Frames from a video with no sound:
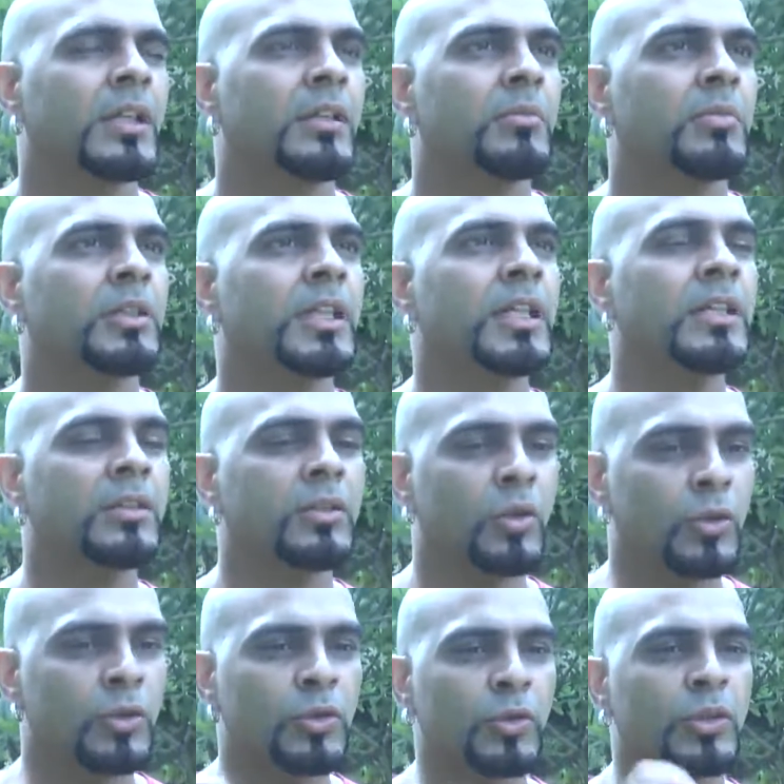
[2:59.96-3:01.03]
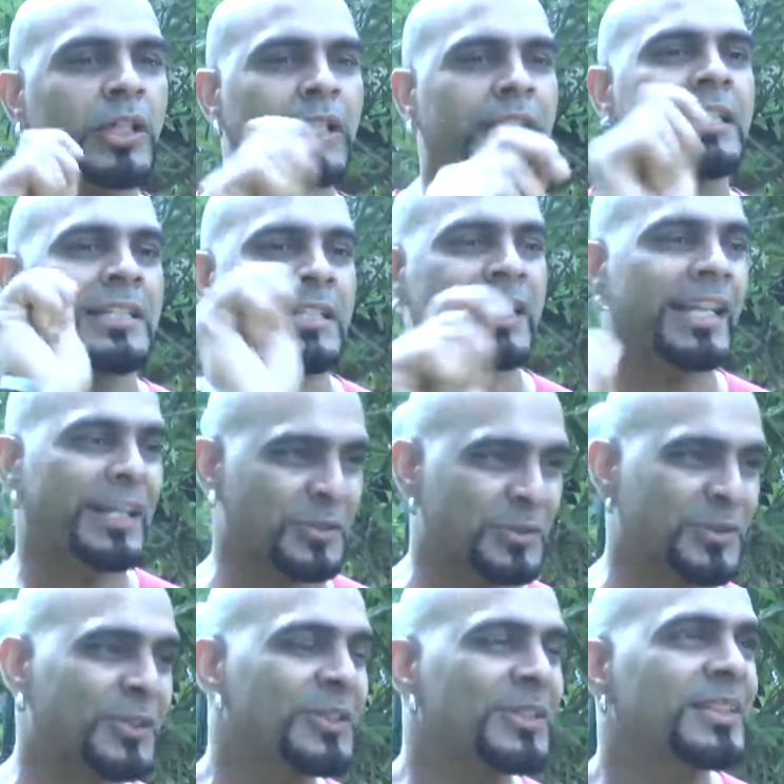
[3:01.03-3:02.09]
बोलते हैं ना ठोक ठोक के टेस्ट किया है
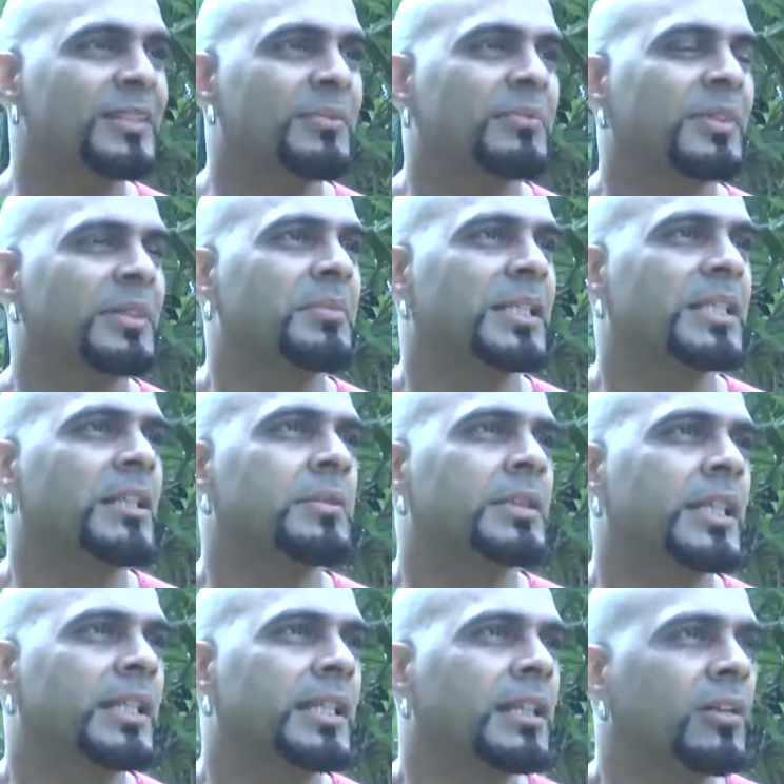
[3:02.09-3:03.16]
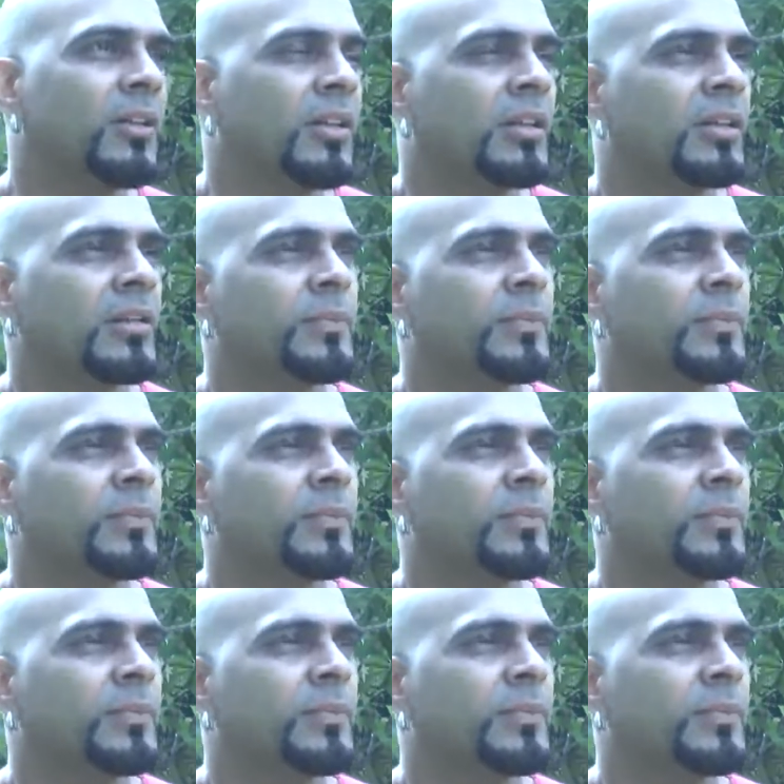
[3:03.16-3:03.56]
उनको बजा बजा के और